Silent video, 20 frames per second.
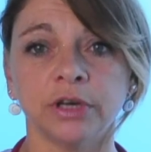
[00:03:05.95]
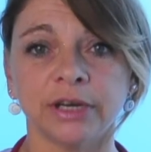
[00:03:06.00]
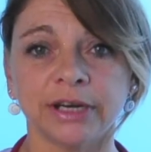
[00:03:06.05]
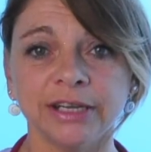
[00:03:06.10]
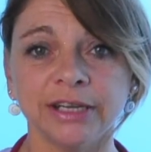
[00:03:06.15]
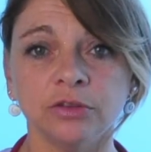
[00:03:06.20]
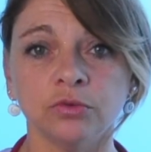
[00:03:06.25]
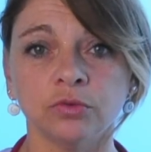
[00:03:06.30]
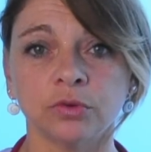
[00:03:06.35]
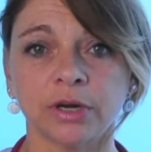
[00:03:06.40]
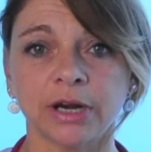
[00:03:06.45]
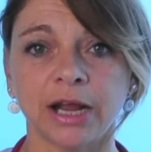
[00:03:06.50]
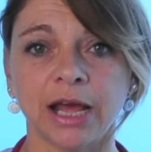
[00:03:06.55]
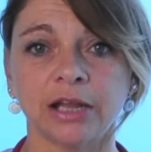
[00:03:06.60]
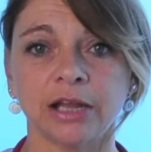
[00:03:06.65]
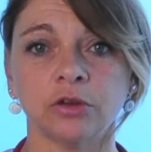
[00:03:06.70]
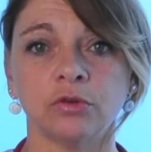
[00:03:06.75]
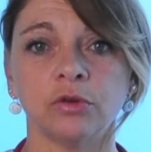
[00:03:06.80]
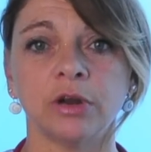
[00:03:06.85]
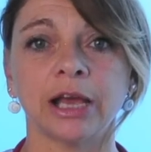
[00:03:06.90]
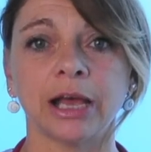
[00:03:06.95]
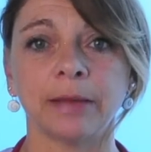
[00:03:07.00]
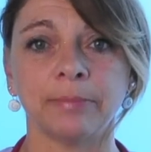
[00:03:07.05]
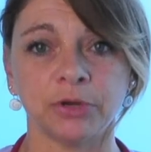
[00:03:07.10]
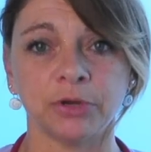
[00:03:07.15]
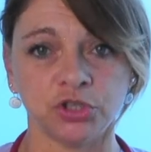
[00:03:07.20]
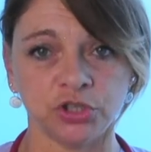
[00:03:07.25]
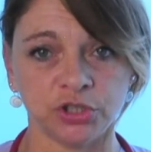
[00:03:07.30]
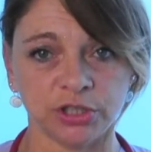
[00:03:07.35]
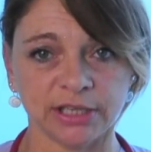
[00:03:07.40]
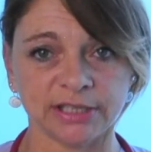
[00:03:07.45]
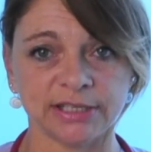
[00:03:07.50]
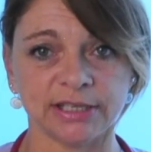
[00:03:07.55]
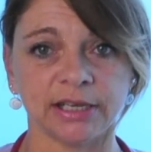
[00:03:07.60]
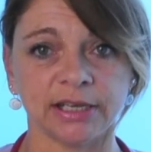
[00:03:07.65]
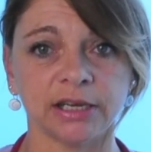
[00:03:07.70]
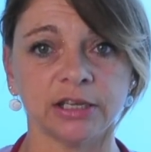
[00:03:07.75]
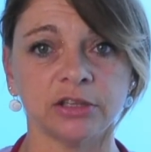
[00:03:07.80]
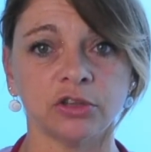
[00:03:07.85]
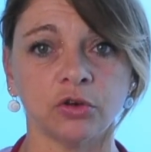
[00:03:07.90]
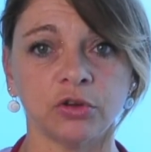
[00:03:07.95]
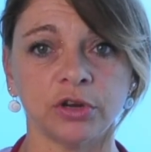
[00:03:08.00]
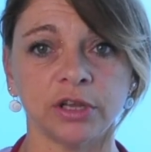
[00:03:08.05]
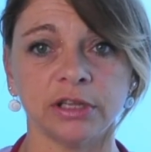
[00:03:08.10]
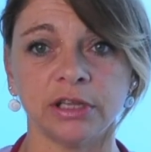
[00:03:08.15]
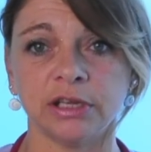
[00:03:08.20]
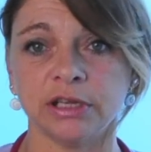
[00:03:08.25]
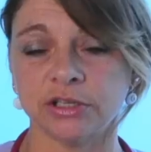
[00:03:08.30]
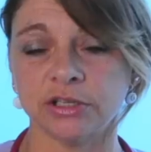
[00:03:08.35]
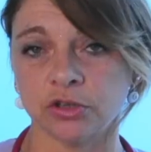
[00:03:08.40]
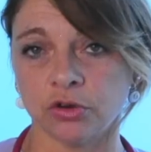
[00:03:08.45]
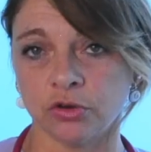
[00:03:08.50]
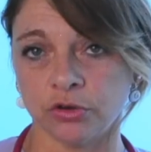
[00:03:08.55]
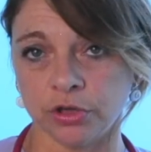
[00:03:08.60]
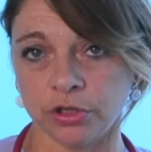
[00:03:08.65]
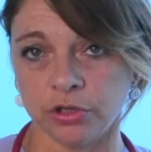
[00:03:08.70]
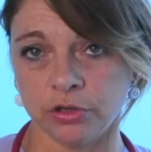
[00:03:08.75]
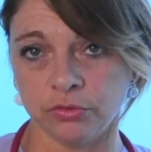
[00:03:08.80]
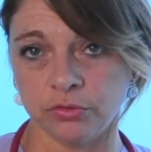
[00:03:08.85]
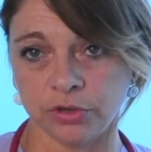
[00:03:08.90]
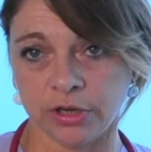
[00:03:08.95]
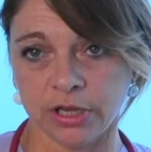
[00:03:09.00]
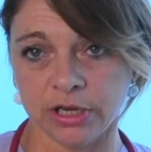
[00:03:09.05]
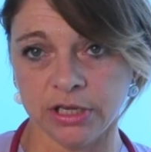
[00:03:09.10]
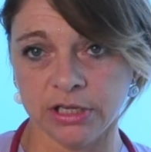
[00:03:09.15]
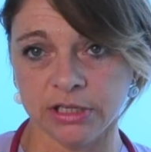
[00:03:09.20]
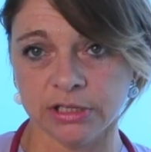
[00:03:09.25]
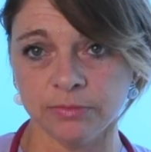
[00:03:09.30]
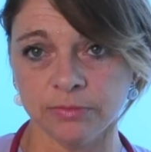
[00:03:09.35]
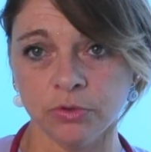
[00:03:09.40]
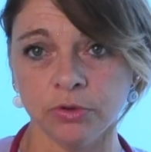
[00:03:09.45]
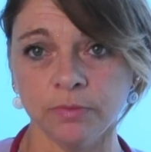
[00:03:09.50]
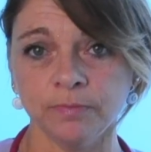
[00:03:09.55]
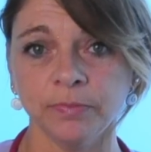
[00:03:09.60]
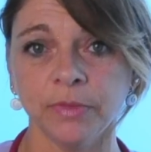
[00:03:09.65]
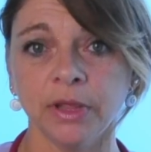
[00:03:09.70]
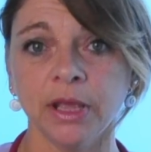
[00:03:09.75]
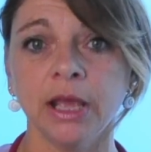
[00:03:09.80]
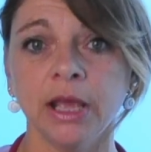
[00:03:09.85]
ridurranno la capacità secretoria delle scorie dell'organismo,